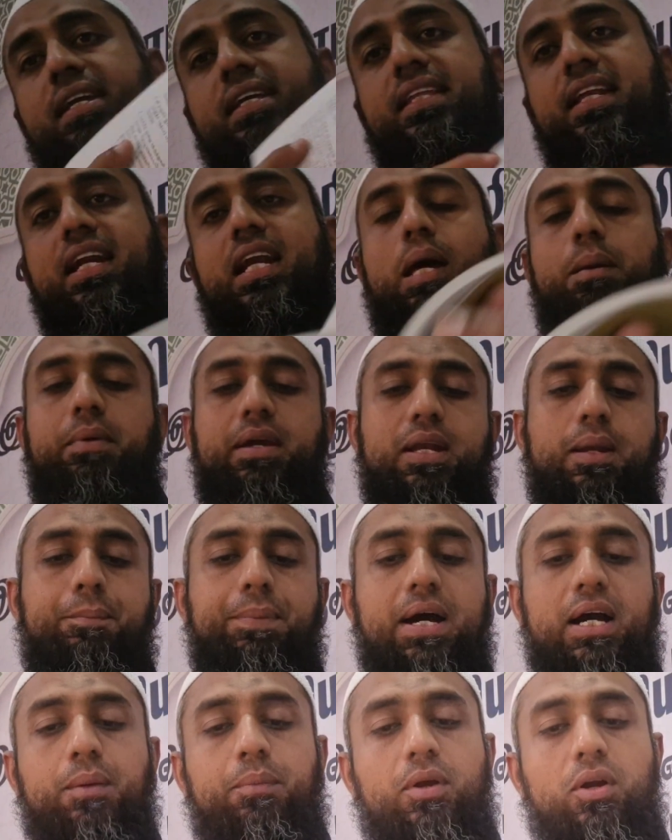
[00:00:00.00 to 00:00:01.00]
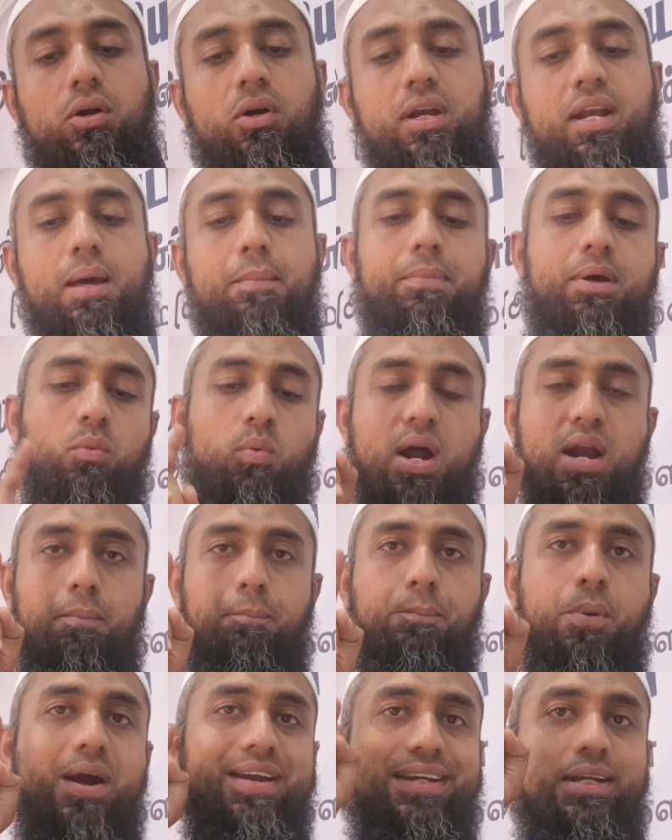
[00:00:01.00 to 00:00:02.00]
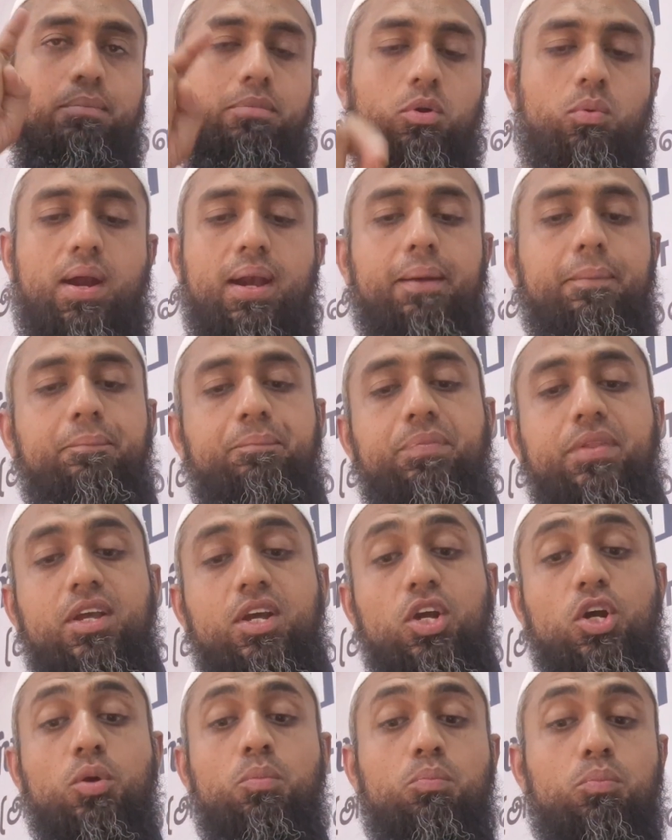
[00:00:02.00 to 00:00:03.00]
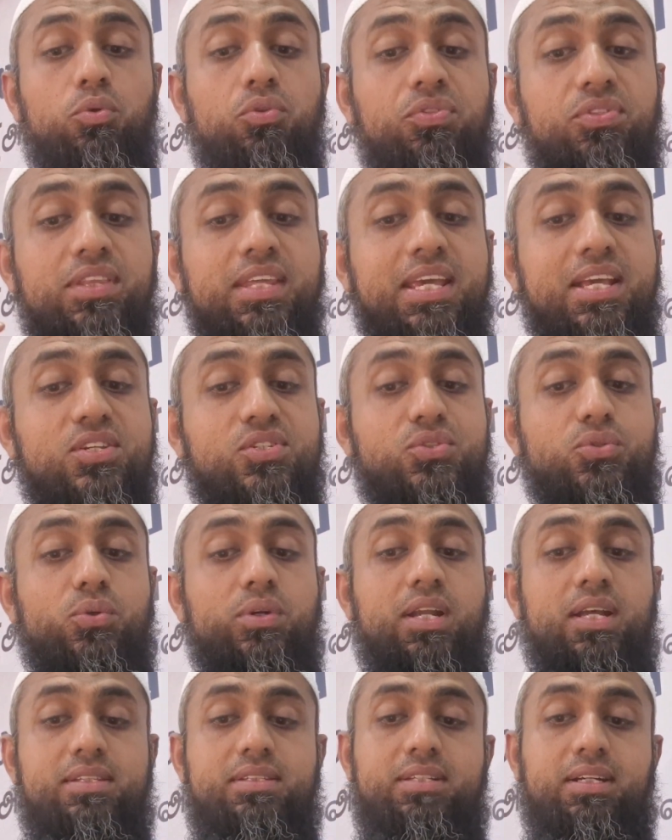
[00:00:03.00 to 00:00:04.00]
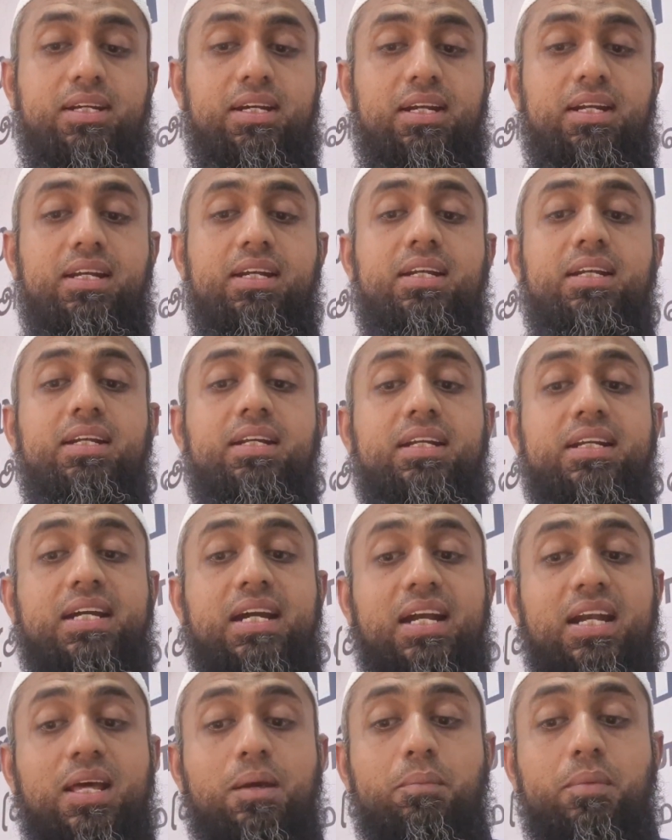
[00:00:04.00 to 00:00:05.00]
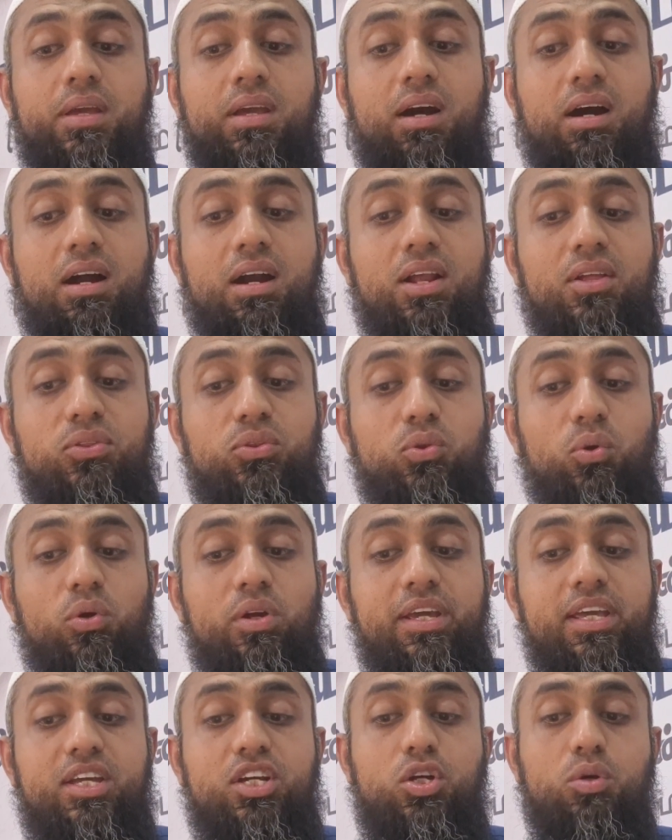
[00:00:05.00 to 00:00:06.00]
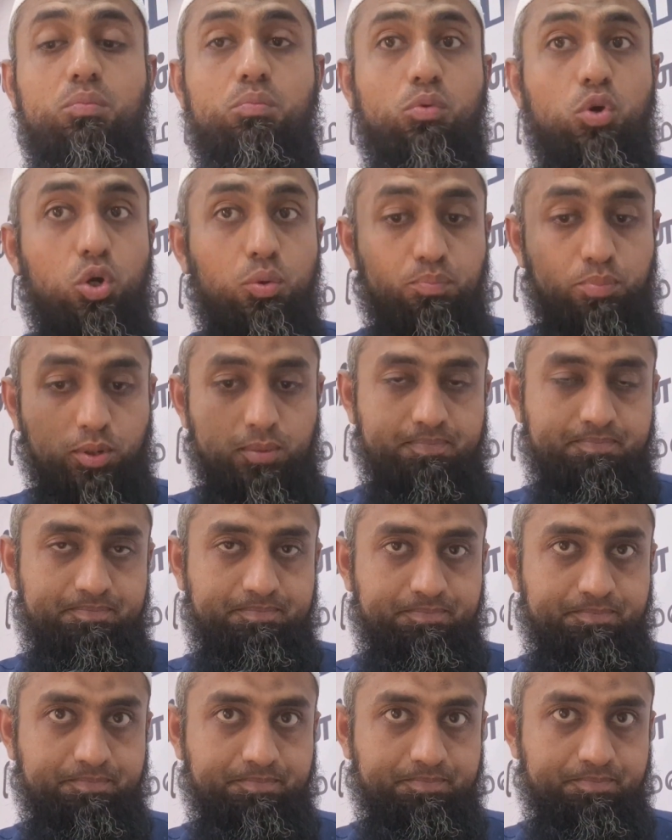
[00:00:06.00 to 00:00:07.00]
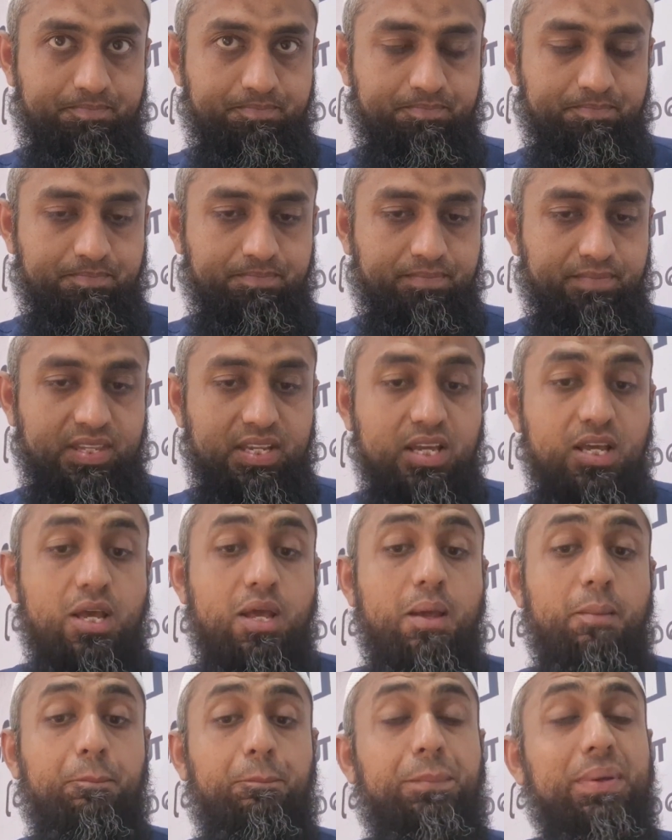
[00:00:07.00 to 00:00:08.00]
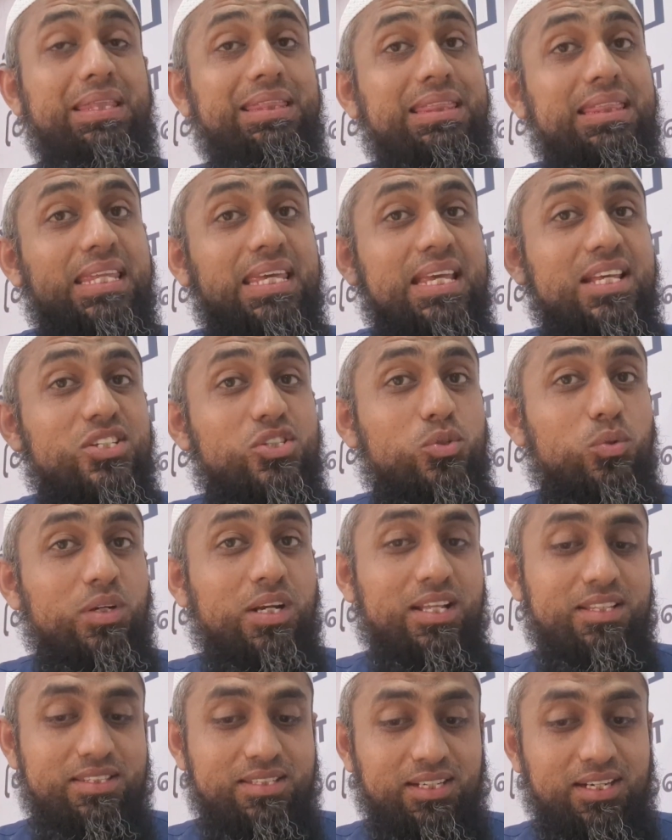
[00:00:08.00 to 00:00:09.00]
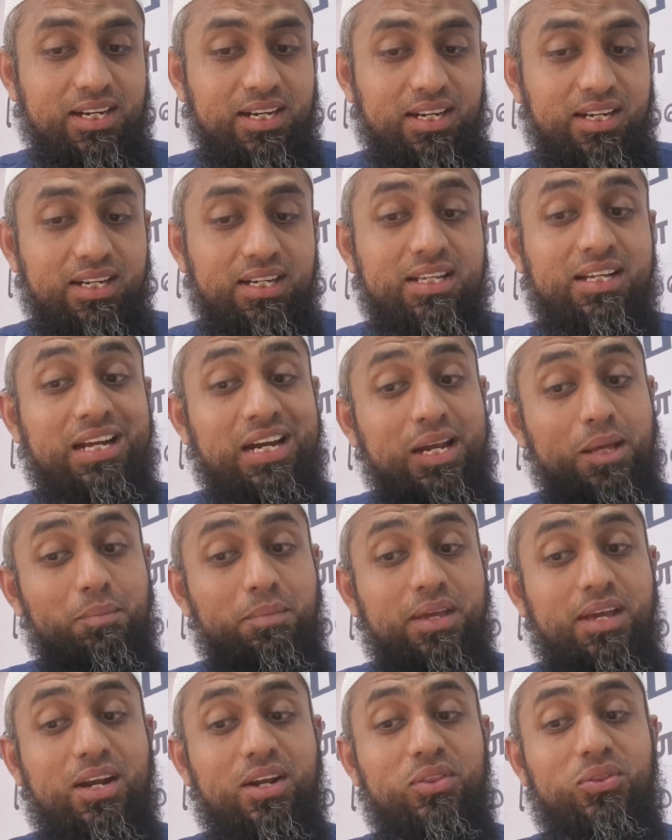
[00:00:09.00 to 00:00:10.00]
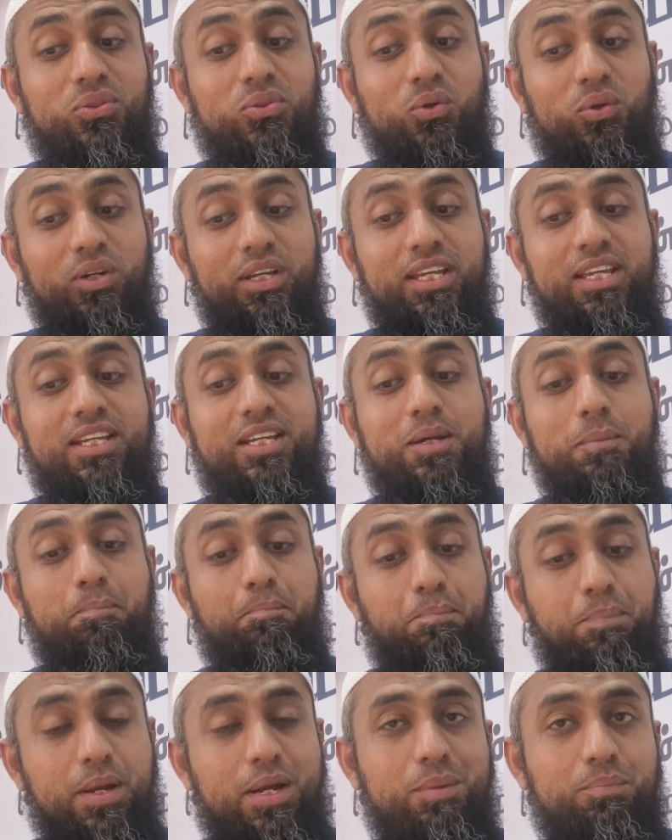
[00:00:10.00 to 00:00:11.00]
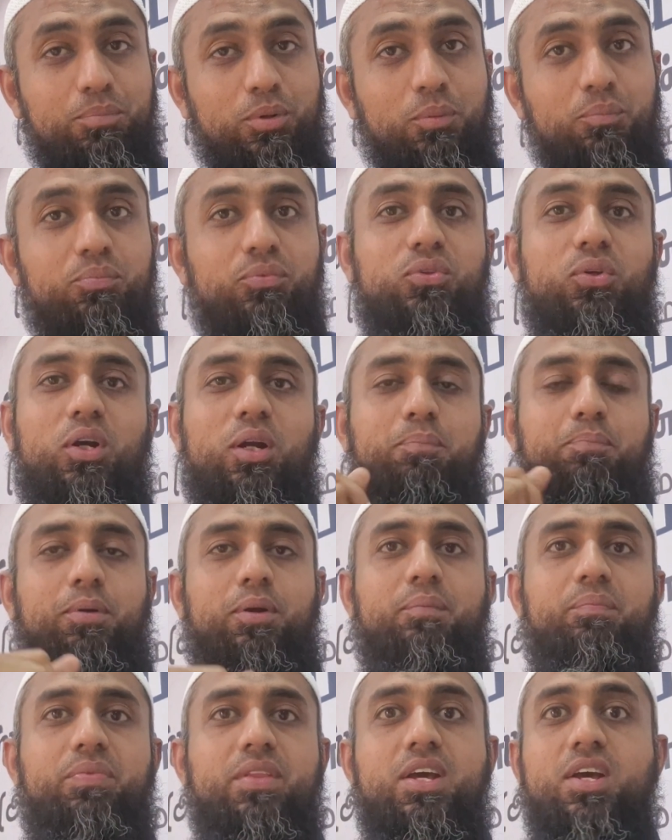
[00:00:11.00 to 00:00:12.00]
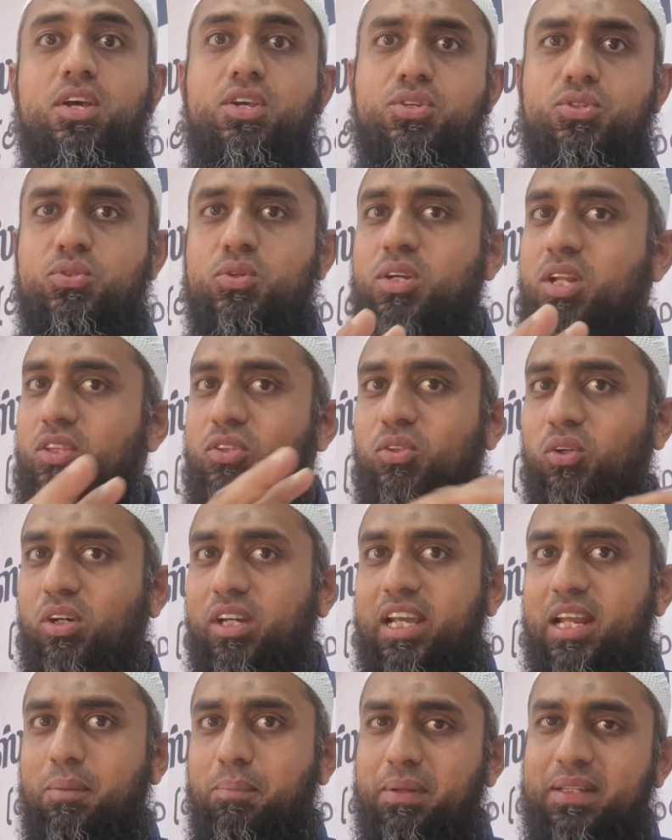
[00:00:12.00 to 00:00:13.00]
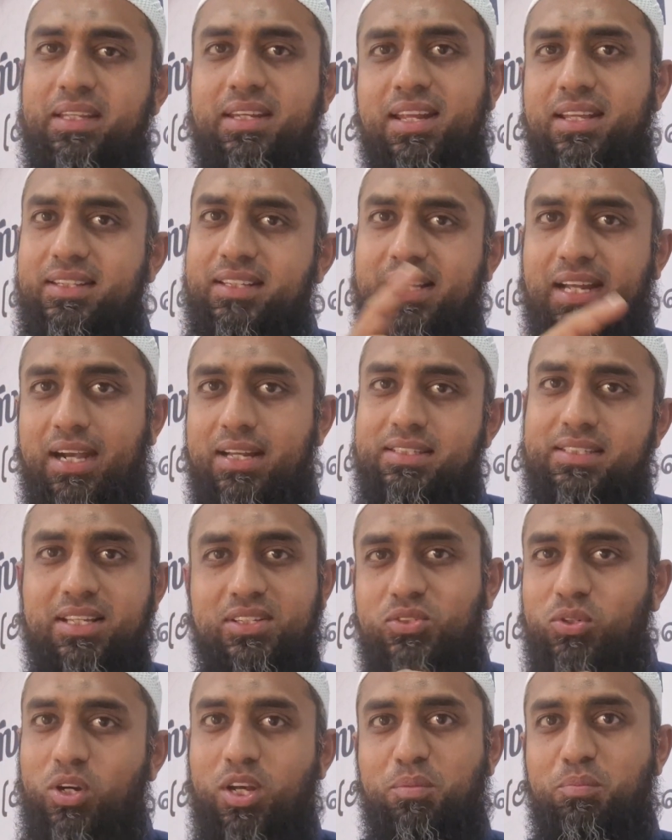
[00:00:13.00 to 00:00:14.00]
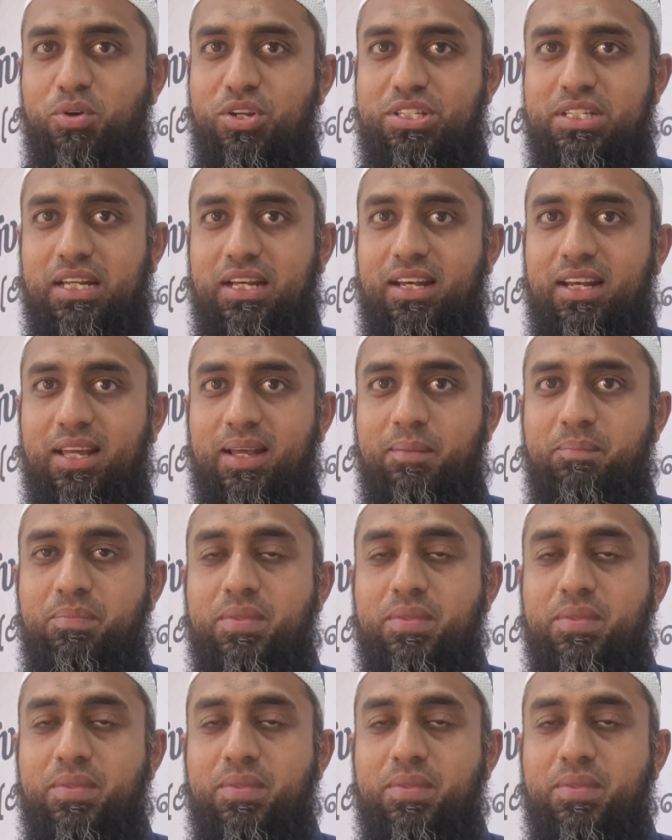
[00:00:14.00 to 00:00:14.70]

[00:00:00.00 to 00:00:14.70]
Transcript: இதில் நாம் என்ன பார்க்க போகிறோம் நம்பர் ஒன் பாயிண்ட் நம்பர் ஒன் முந்திய சுண்ணத்துகள் கடமையான தொழுகைக்கு முன்பும் பிந்திய சுண்ணத்துகள் கடமையான தொழுகைக்கு பின்பும் தொழப்படும் சுண்ணத் தொழுகையை பற்றி நேற்று கடைசியாக சொல்லி முடிச்சேன்ல